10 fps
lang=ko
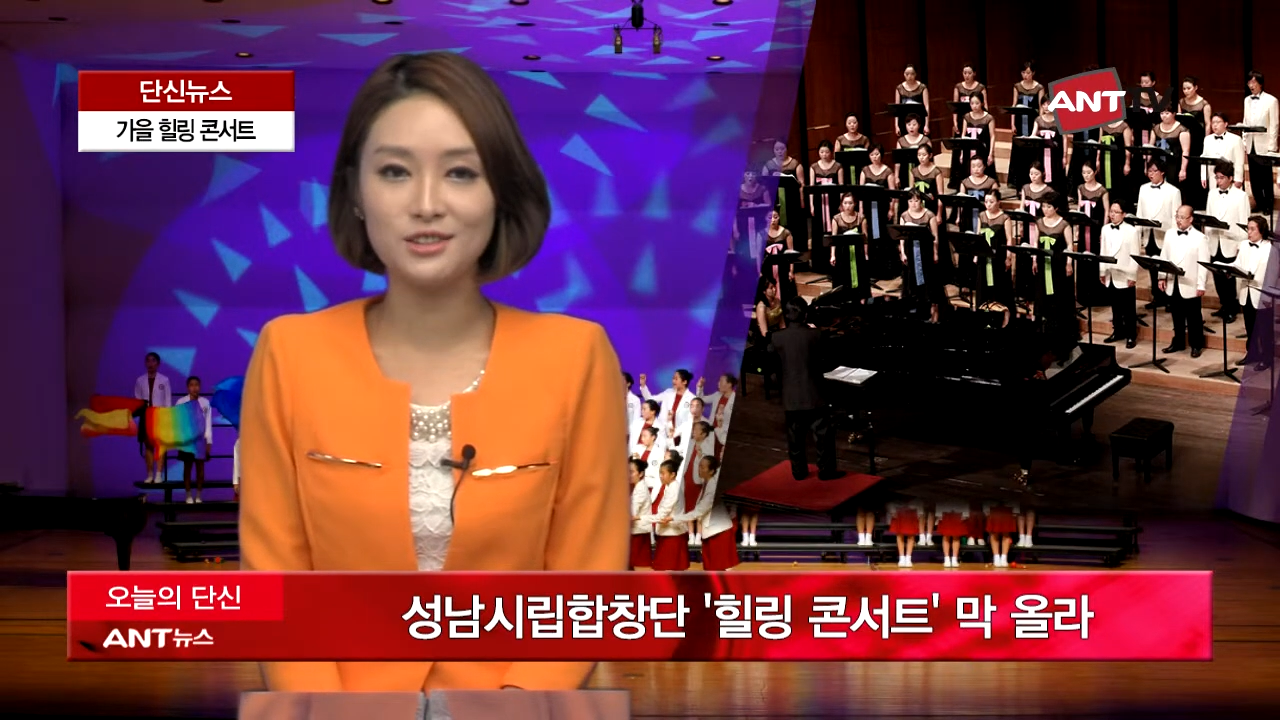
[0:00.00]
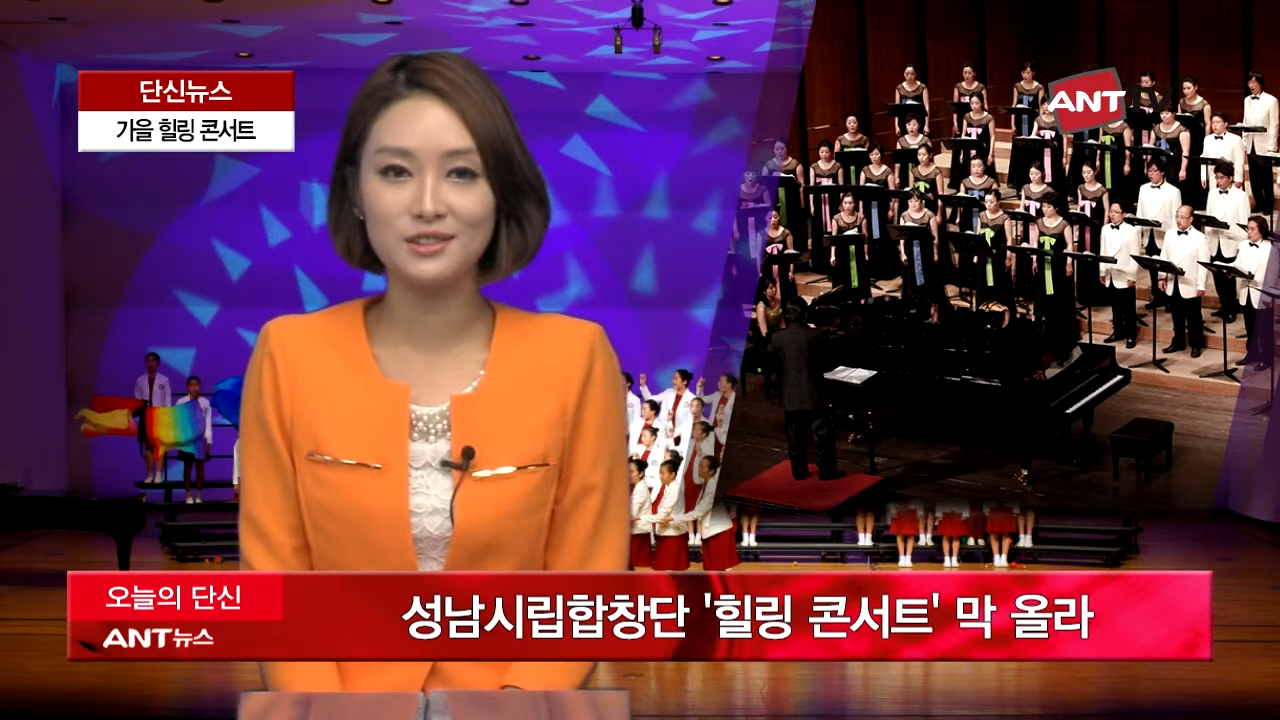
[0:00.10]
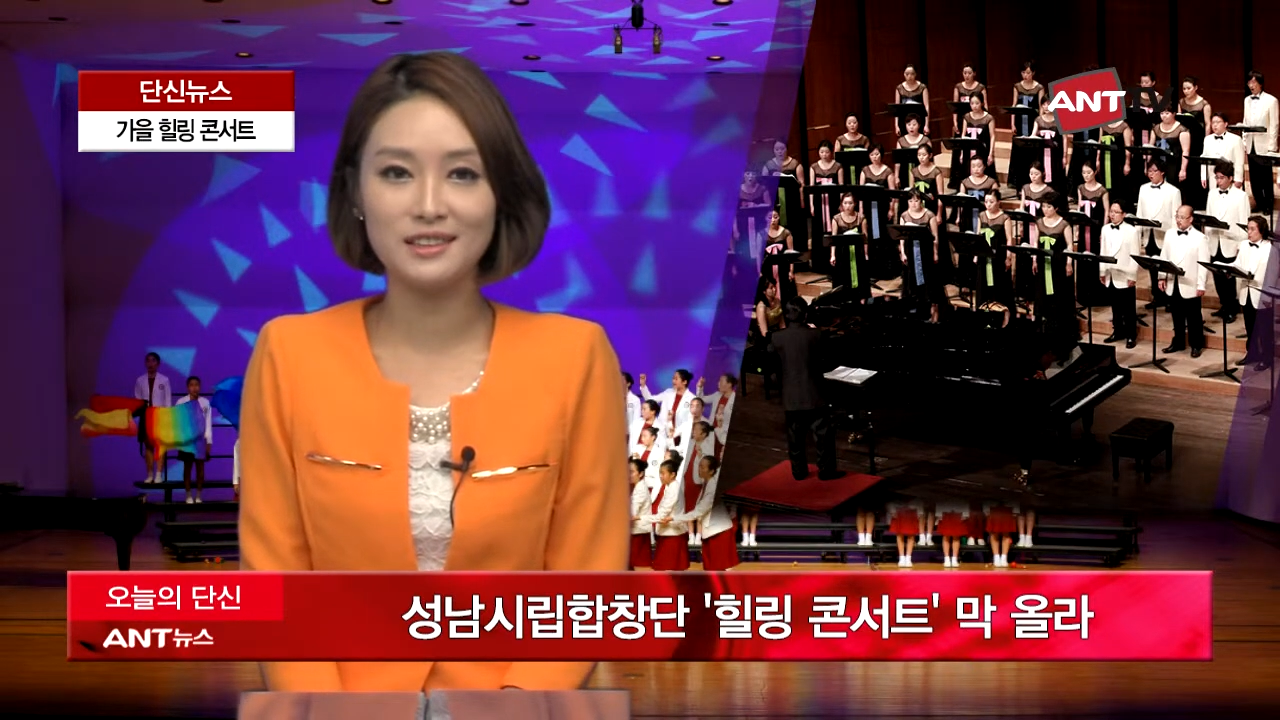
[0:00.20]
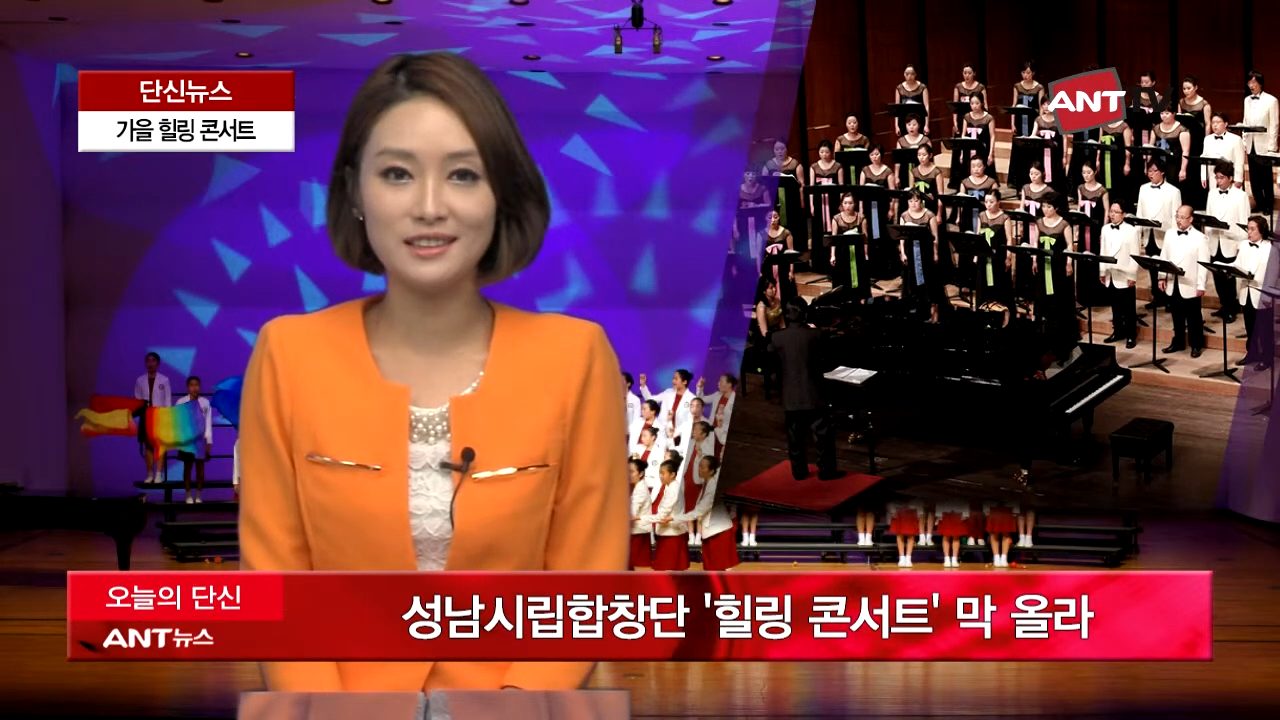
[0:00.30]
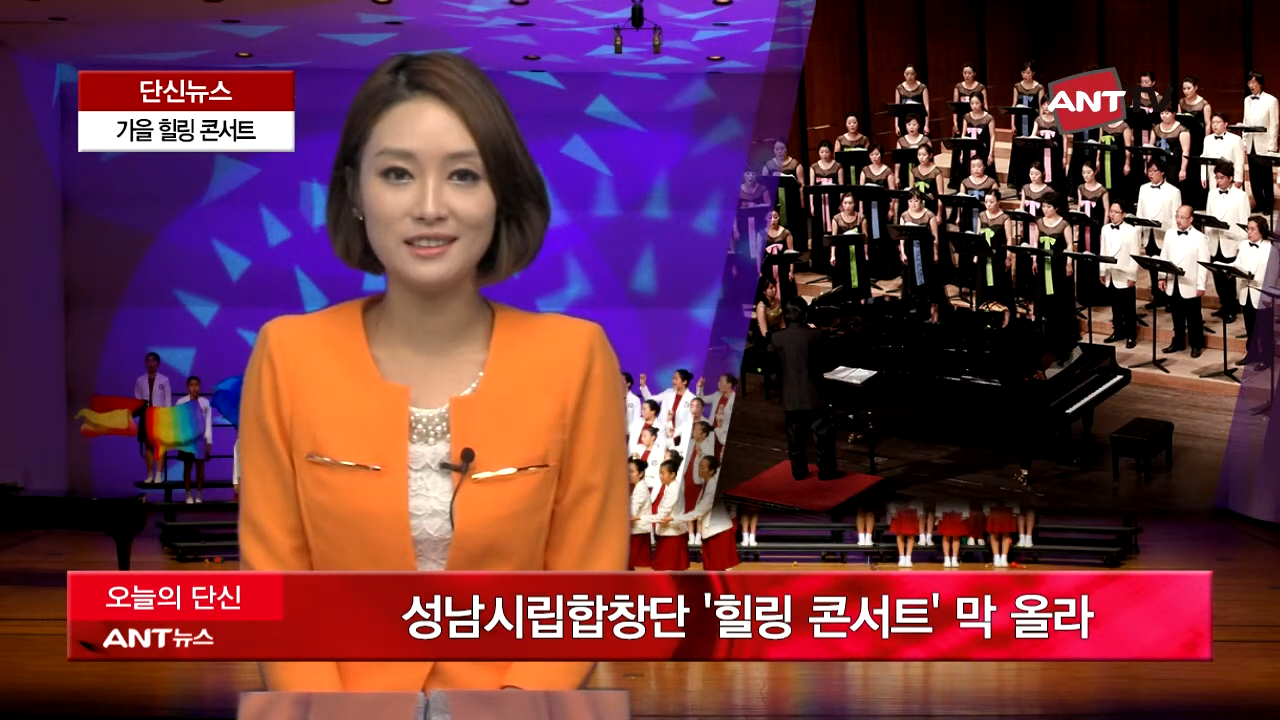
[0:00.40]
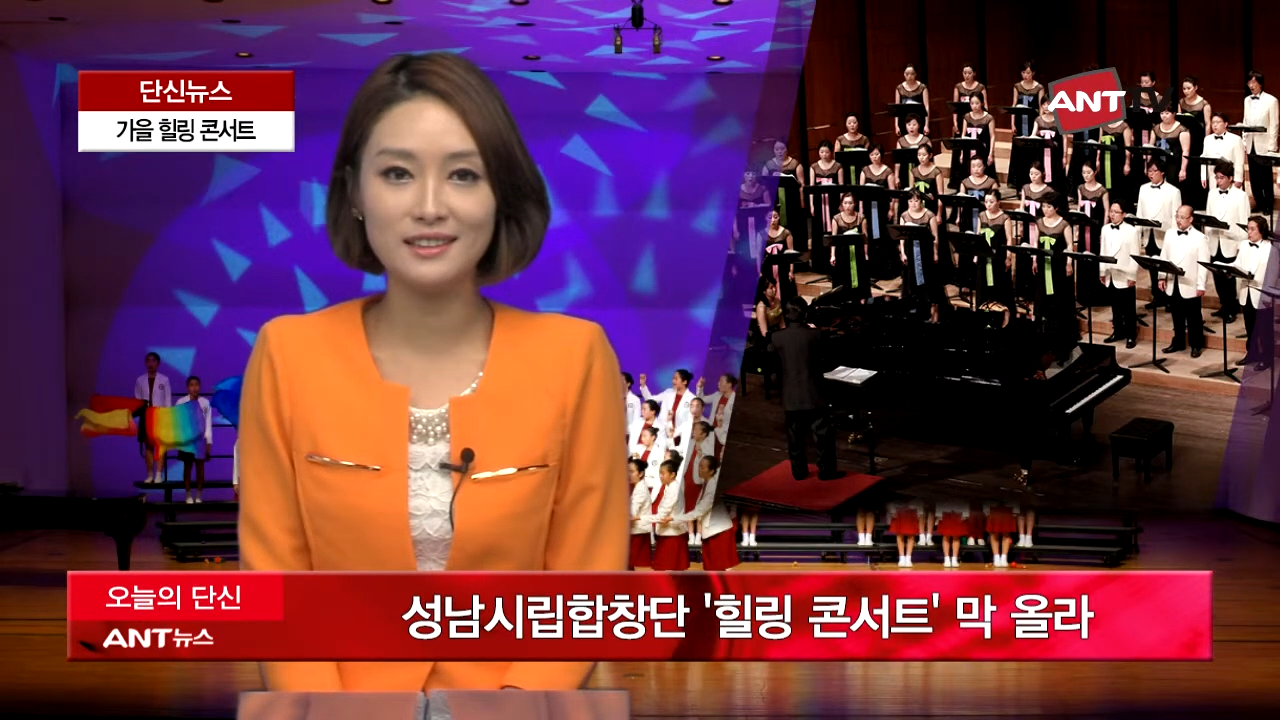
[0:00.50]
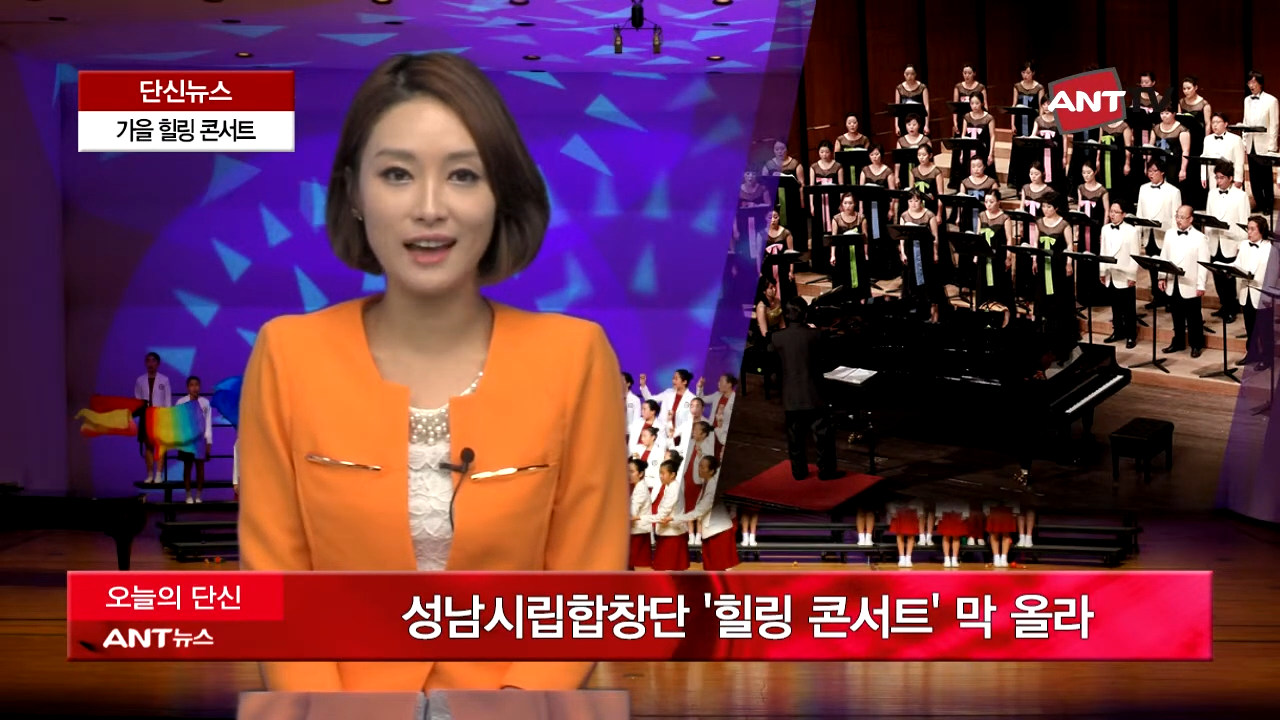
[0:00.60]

수 있는